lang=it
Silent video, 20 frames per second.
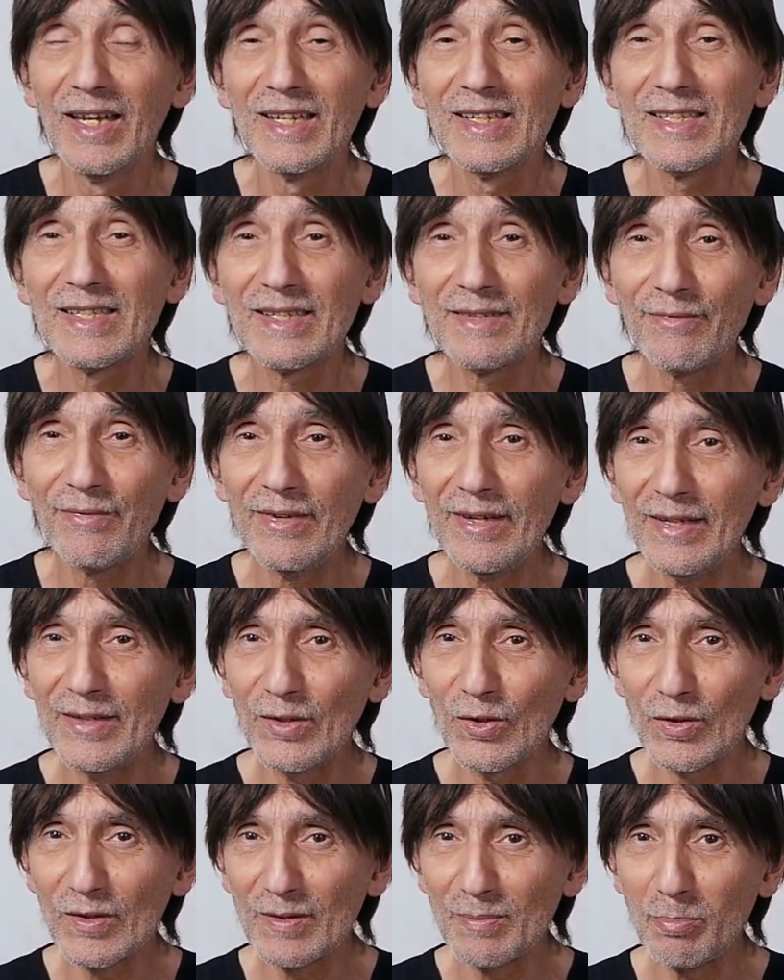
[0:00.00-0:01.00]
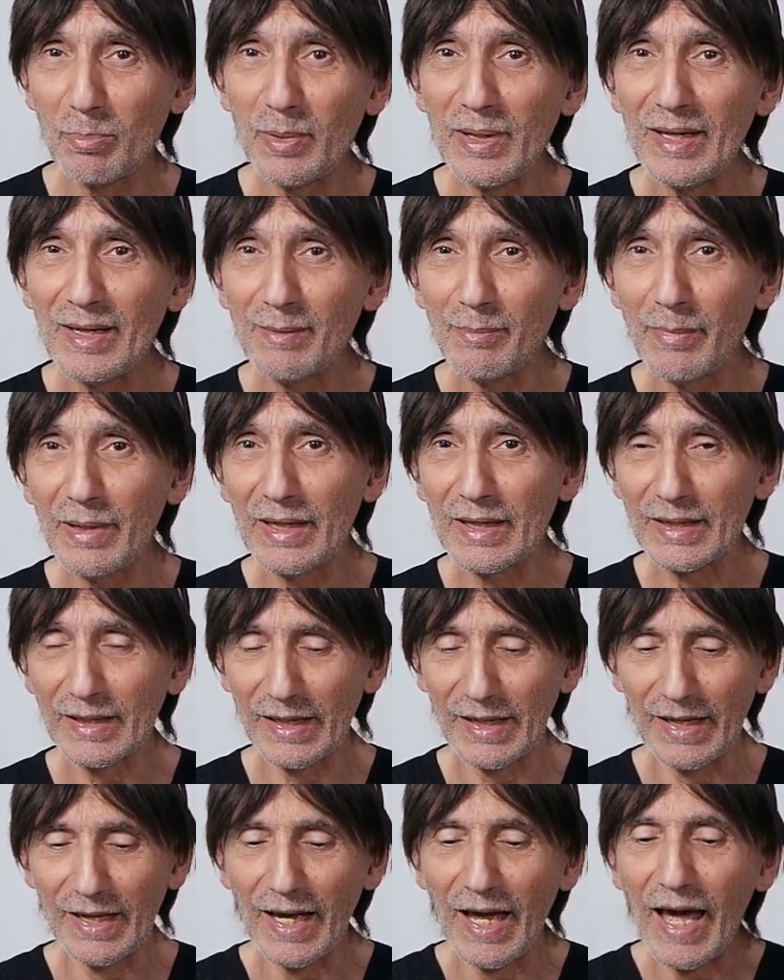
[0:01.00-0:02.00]
Sfido
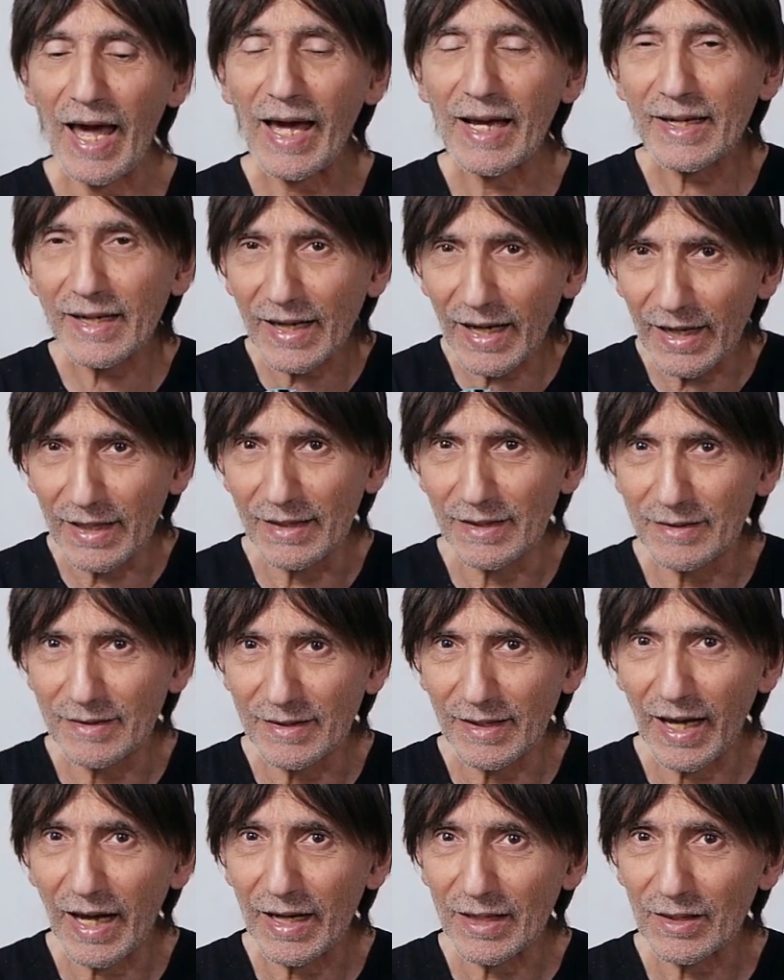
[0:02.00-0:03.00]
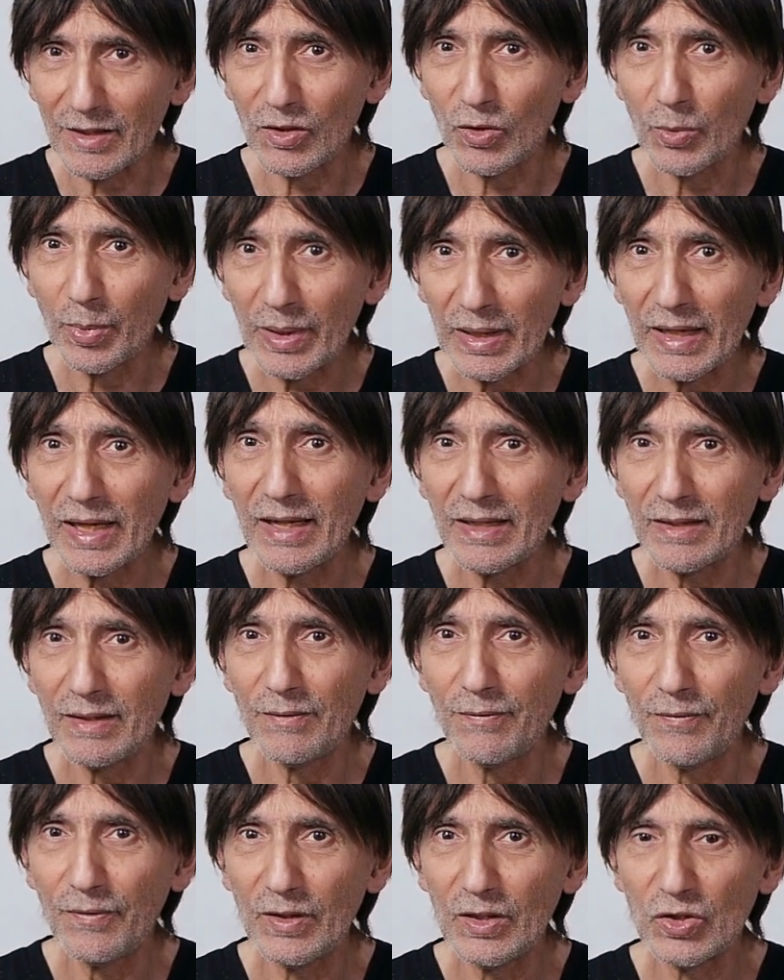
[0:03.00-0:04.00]
Spielberg a realizzarlo, perché è
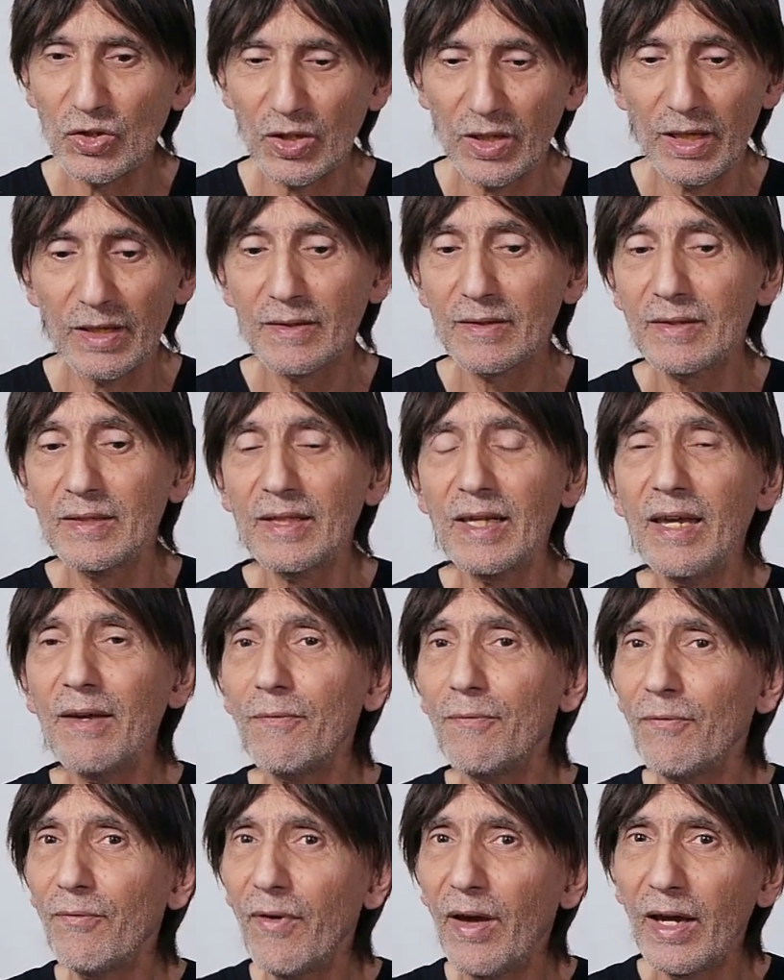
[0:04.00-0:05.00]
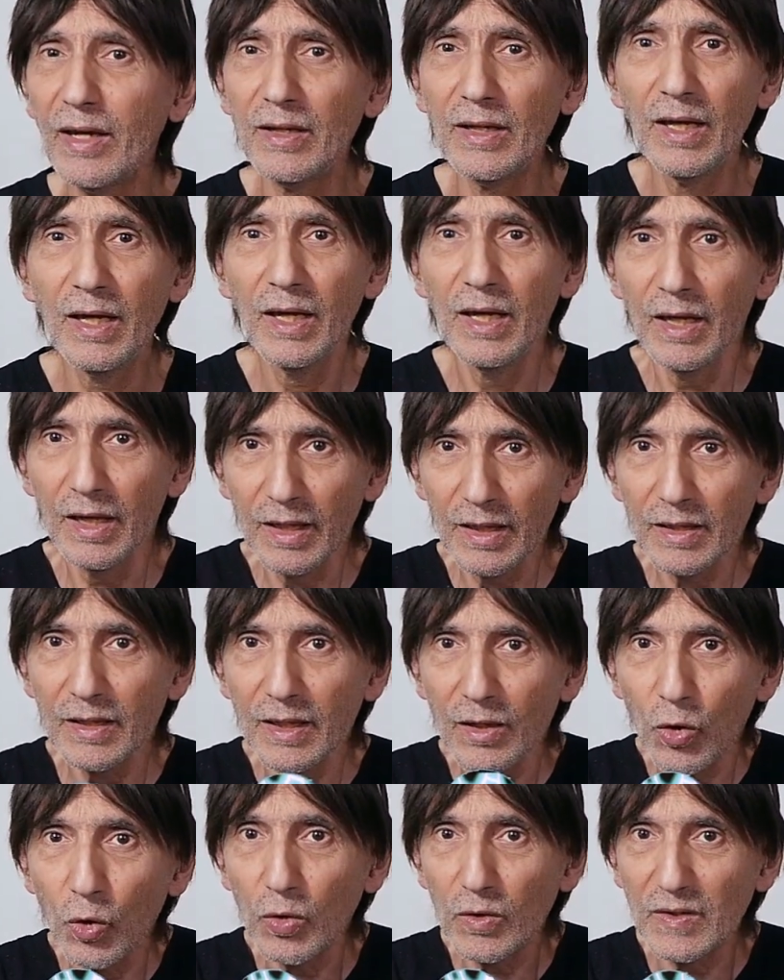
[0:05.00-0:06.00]
difficile. Se fai
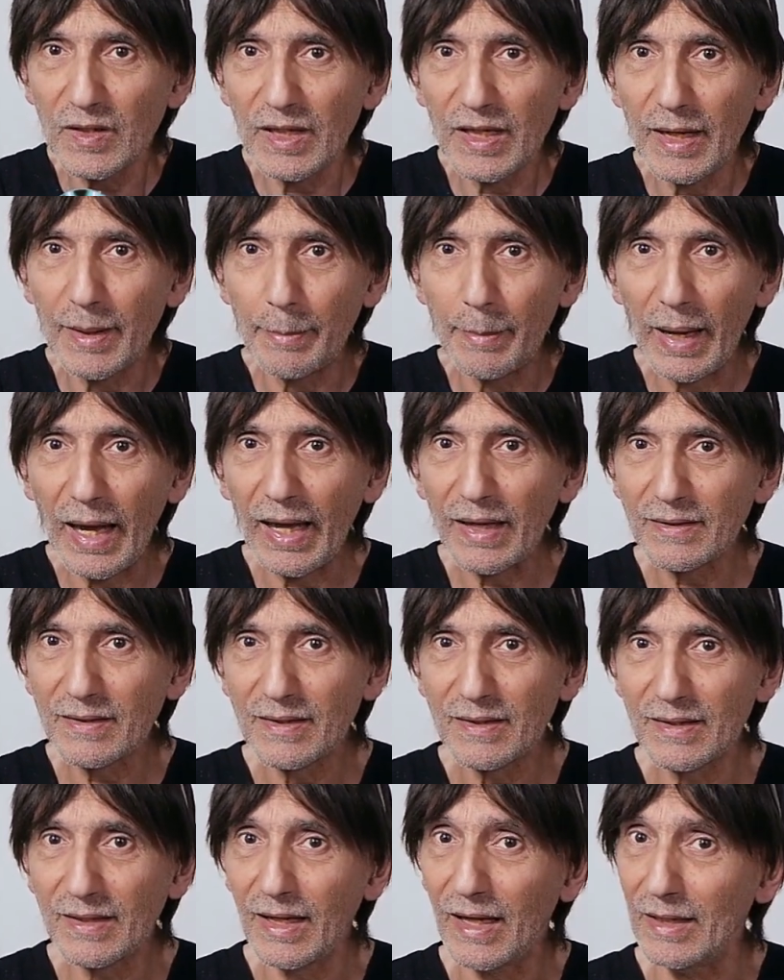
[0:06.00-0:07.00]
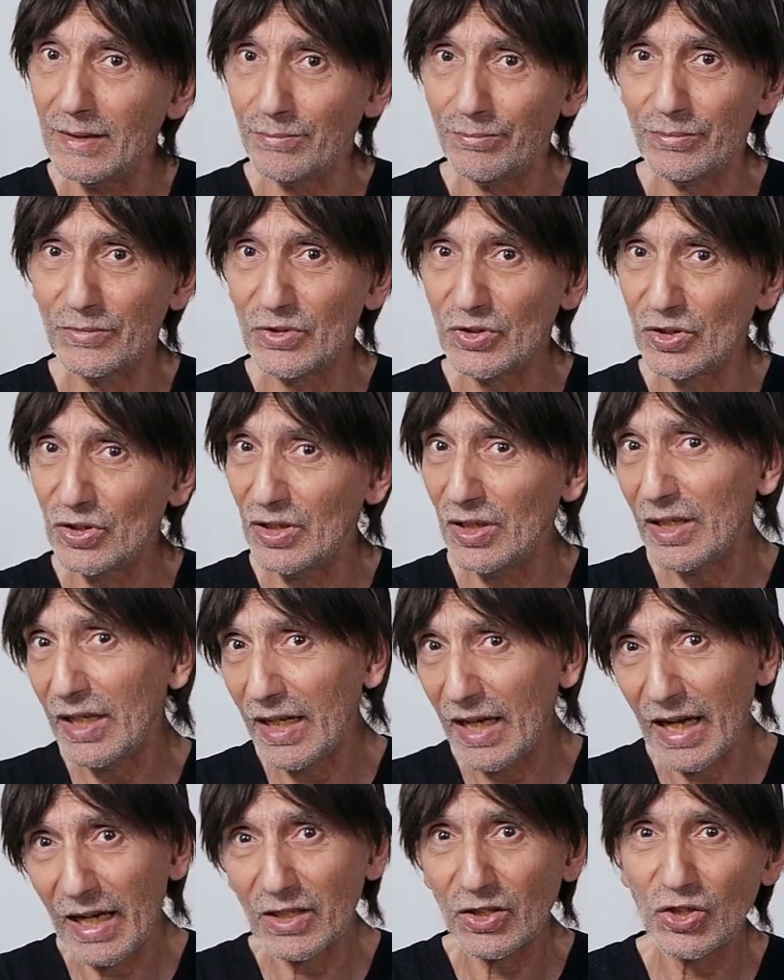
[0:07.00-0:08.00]
così e basta ci
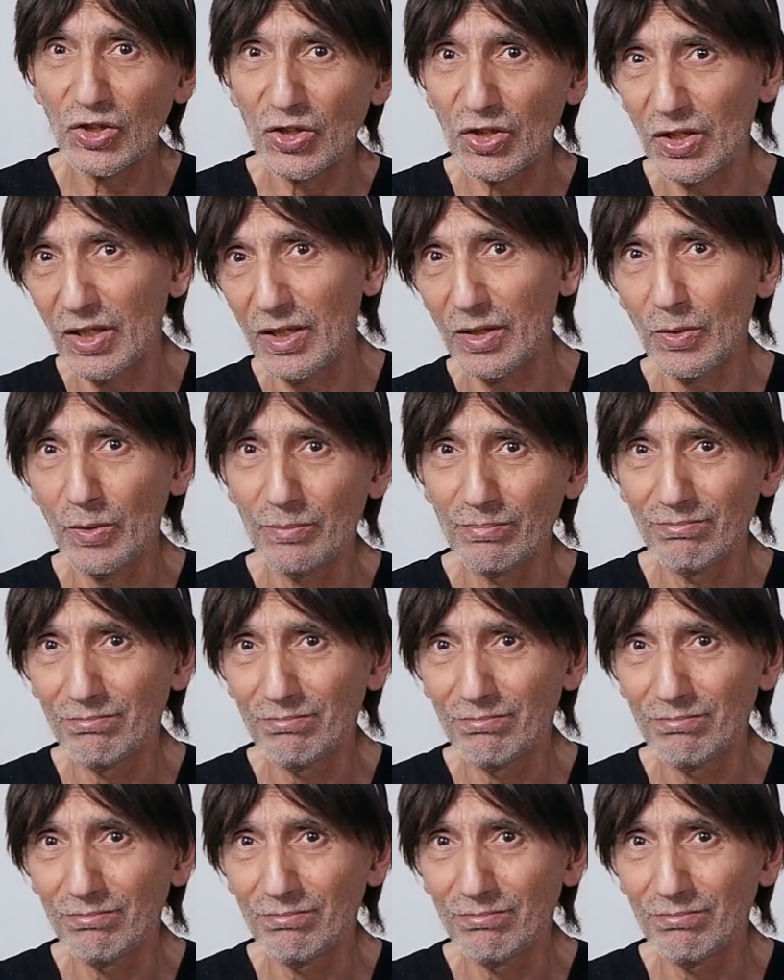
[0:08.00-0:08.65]
riesce